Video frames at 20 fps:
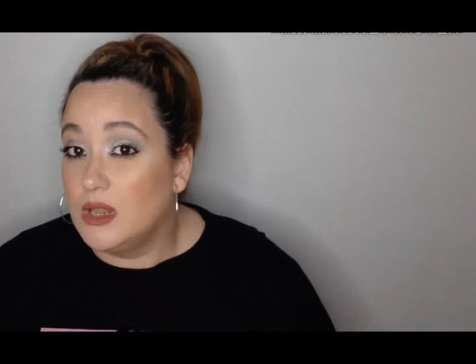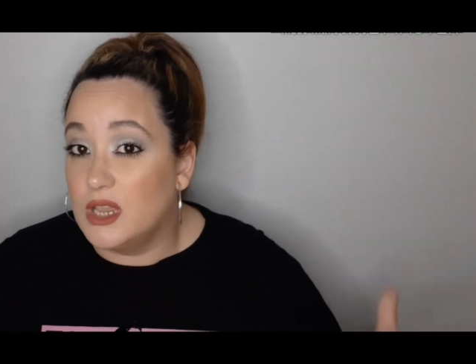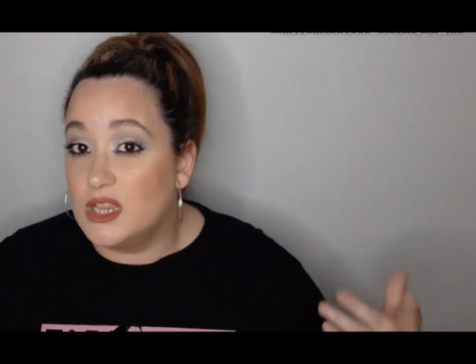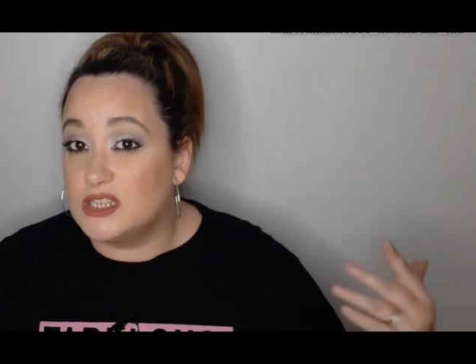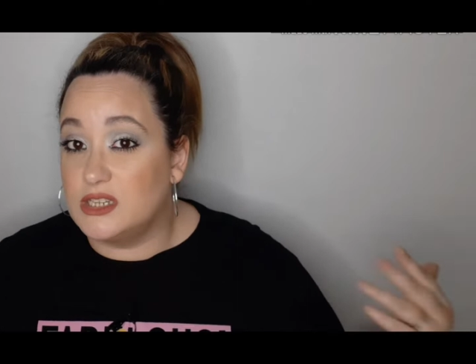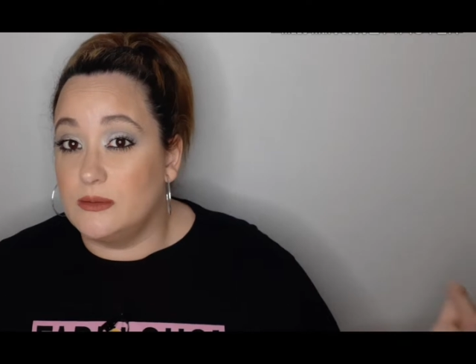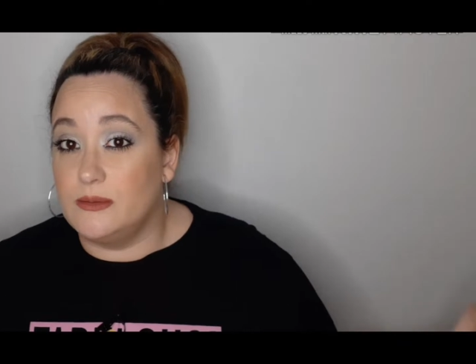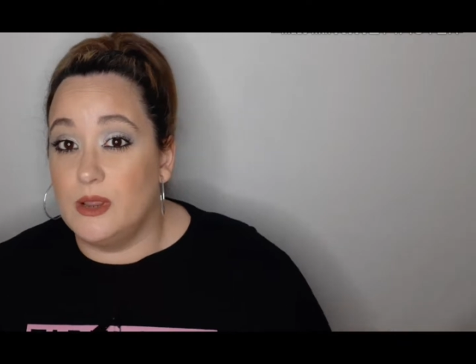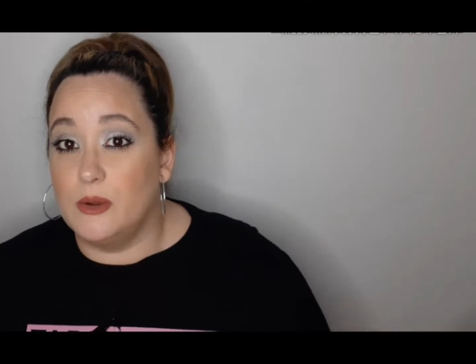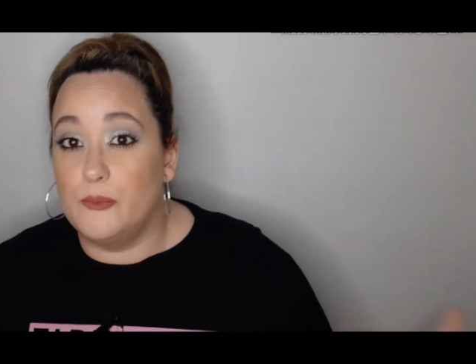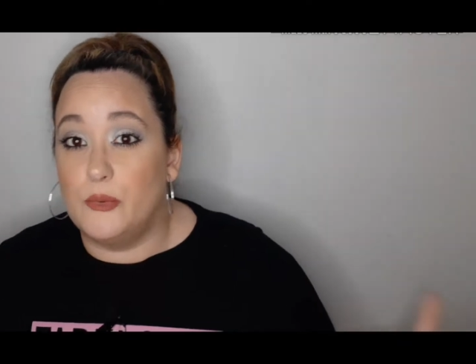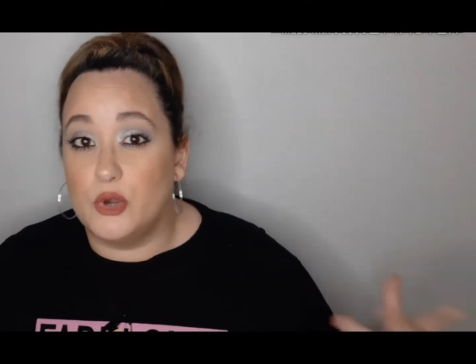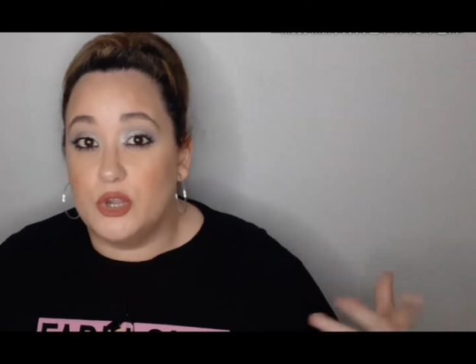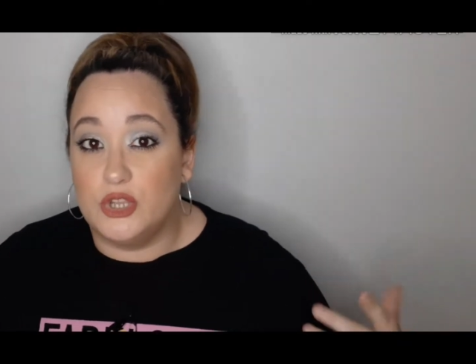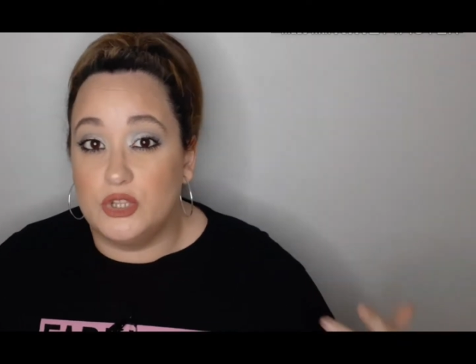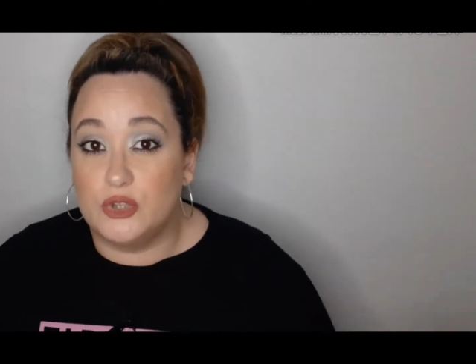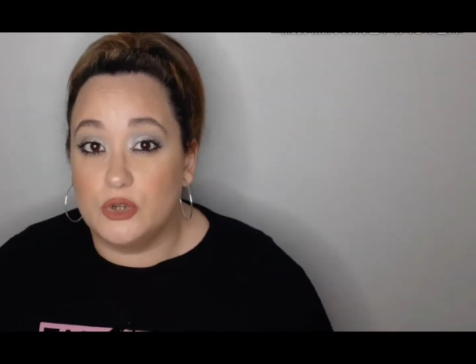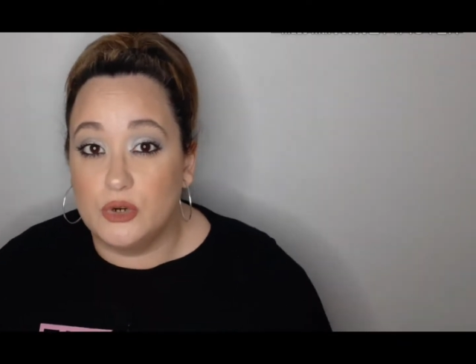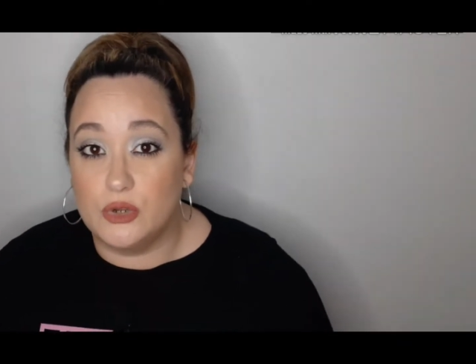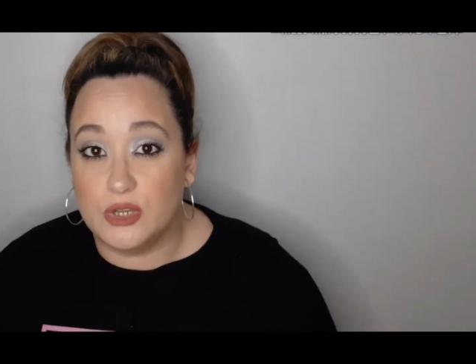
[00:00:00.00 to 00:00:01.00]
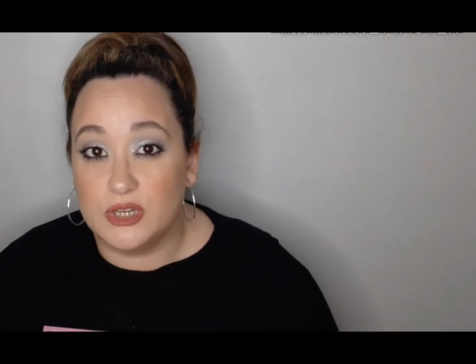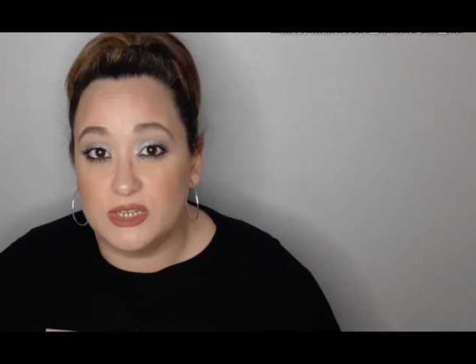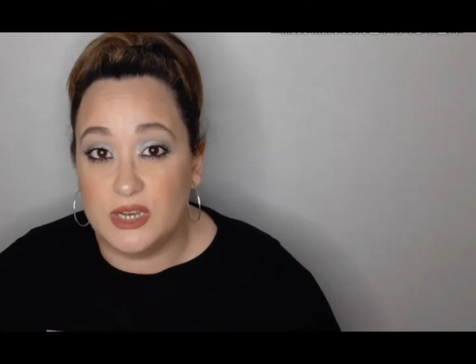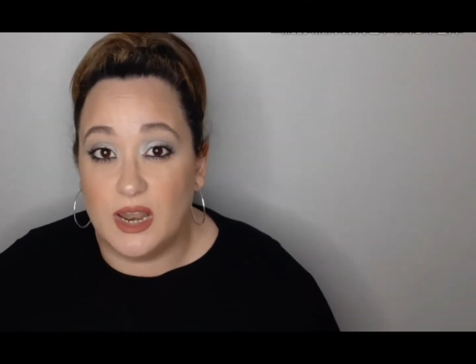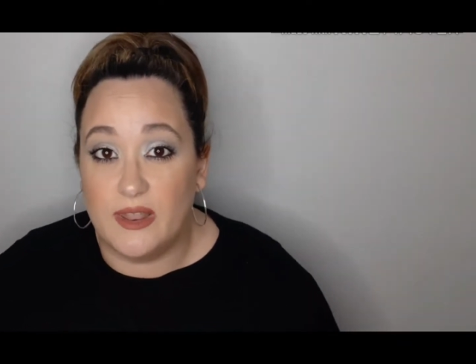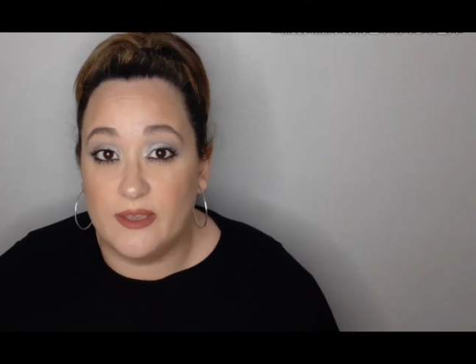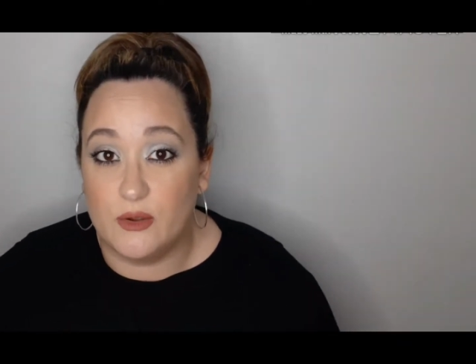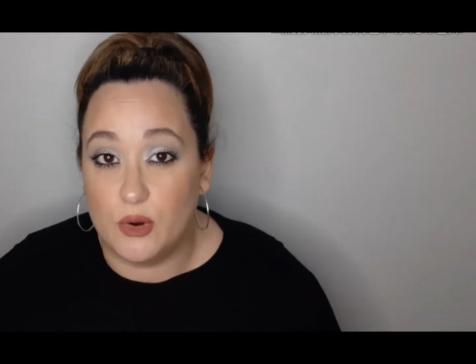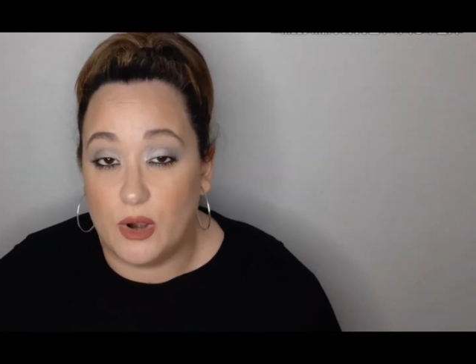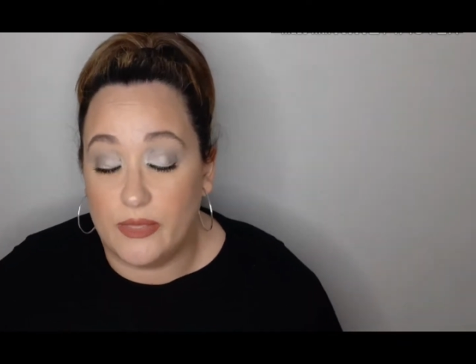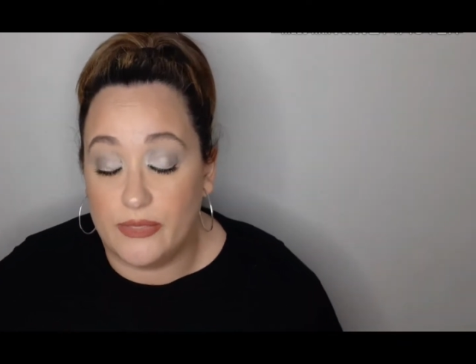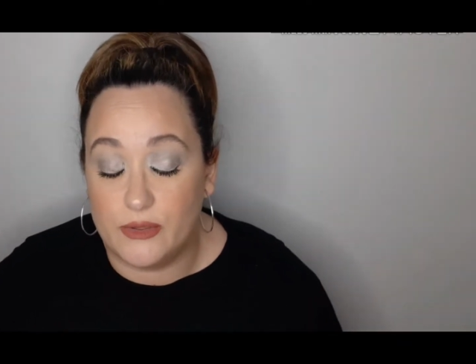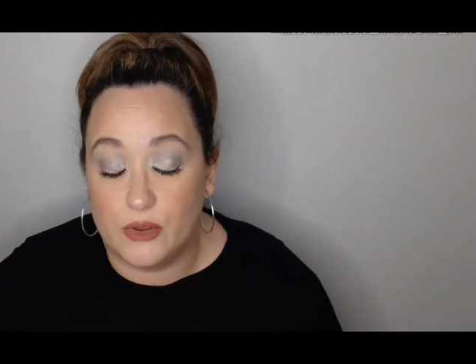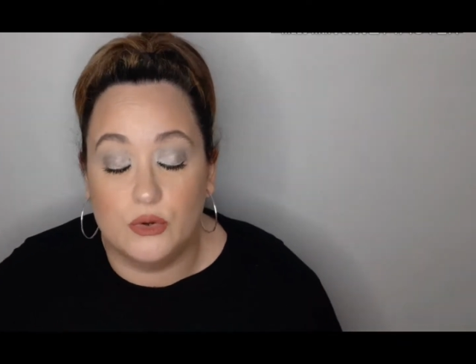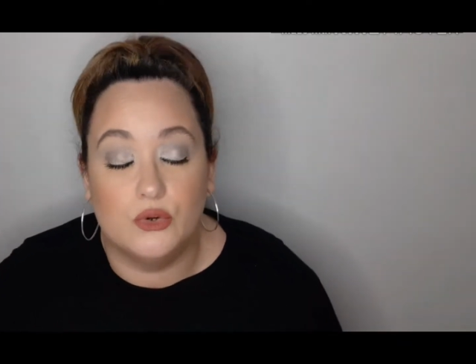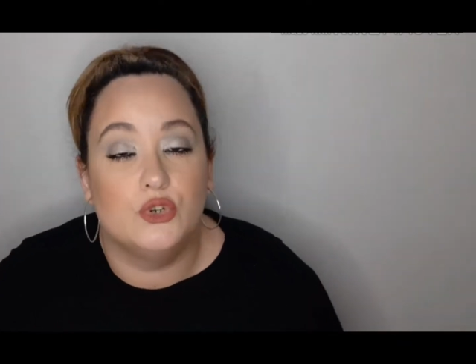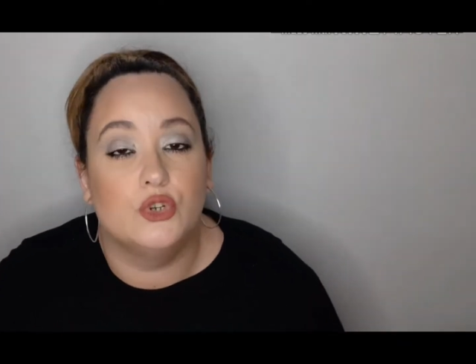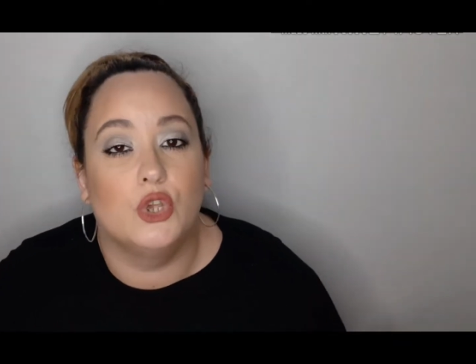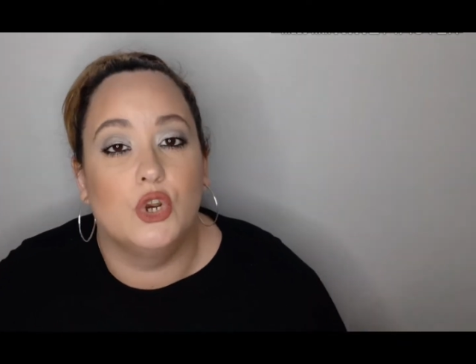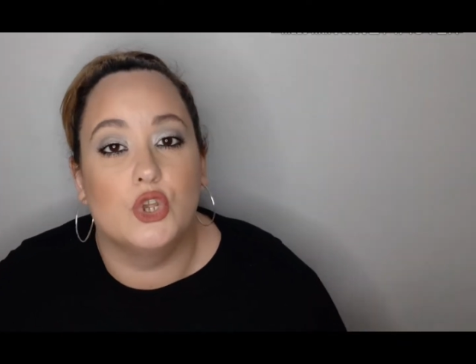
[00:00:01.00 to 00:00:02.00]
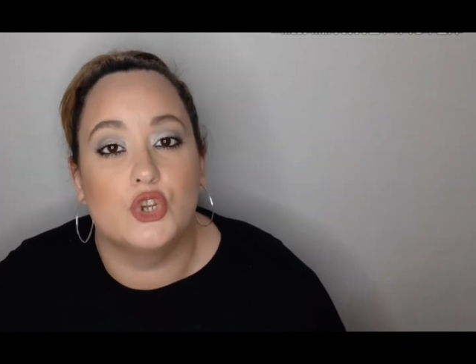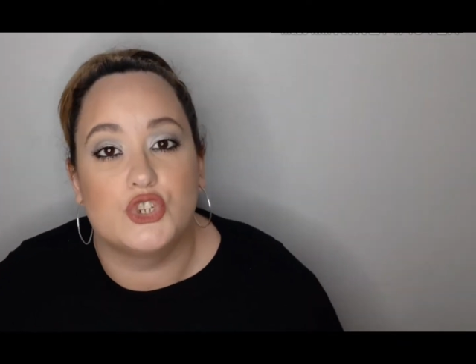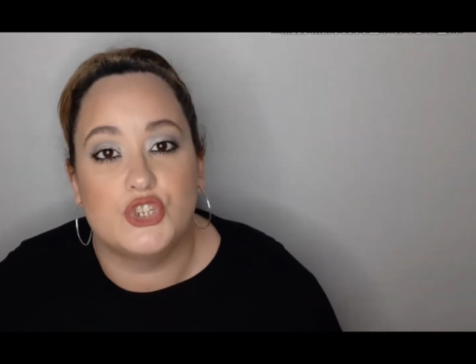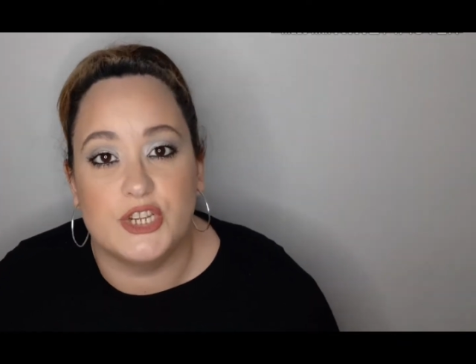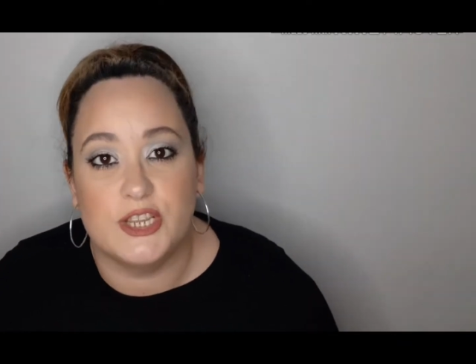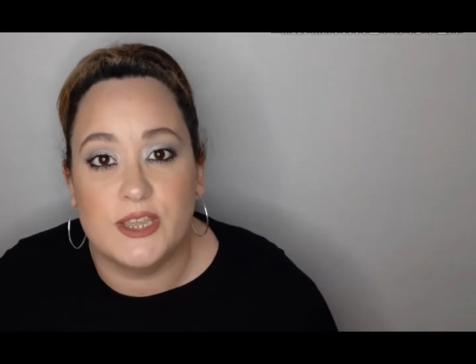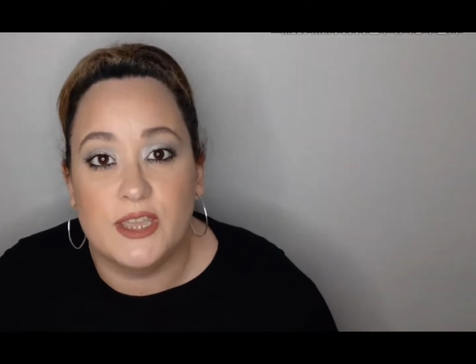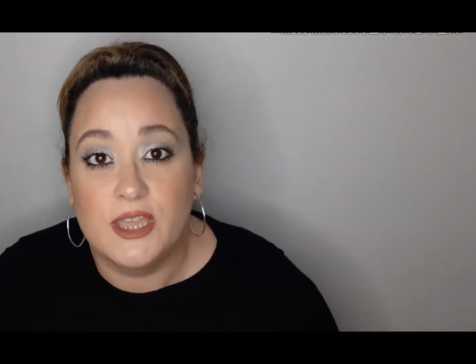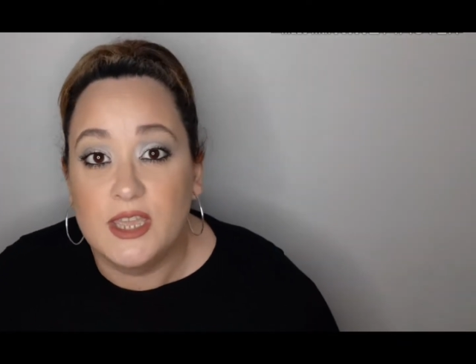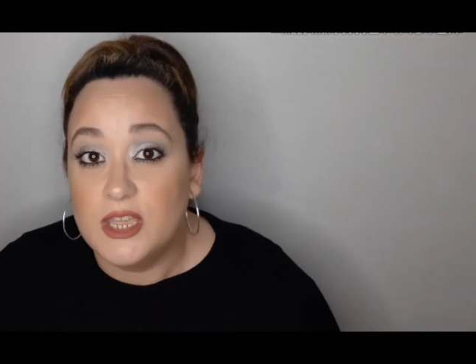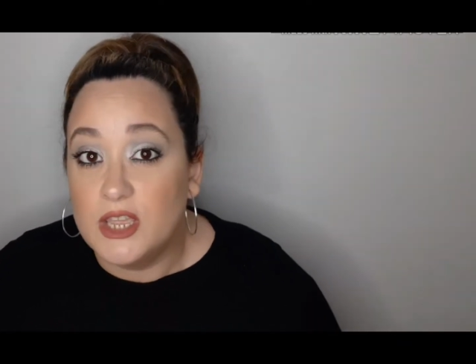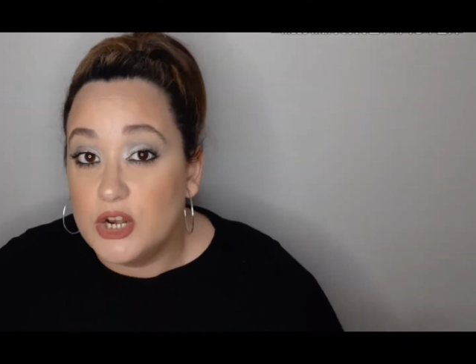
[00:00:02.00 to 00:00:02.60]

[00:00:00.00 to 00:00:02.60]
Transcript: que se vea un poquito lo que es la decoración. No lo sé.